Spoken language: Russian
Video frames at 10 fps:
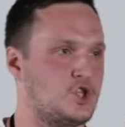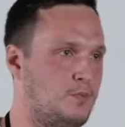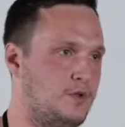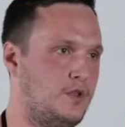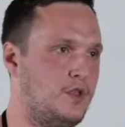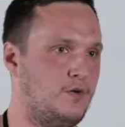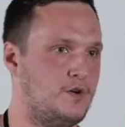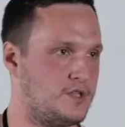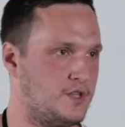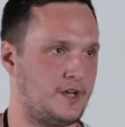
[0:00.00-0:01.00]
чтобы это
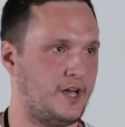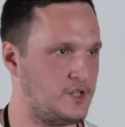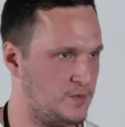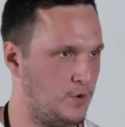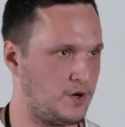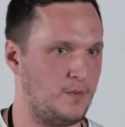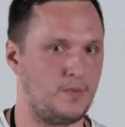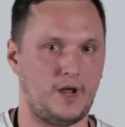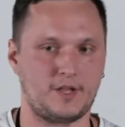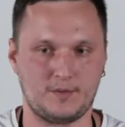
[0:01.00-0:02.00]
делалось не на каждой сборке
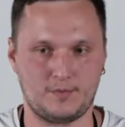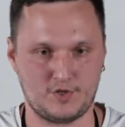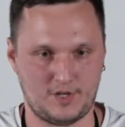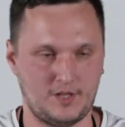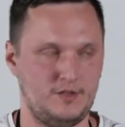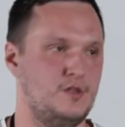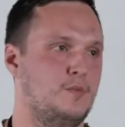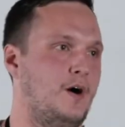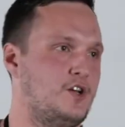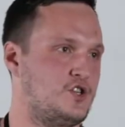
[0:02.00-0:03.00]
проекта, потому что когда ты
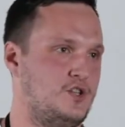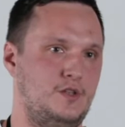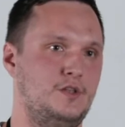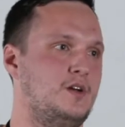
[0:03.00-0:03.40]
дебажишь, это mm-hmm.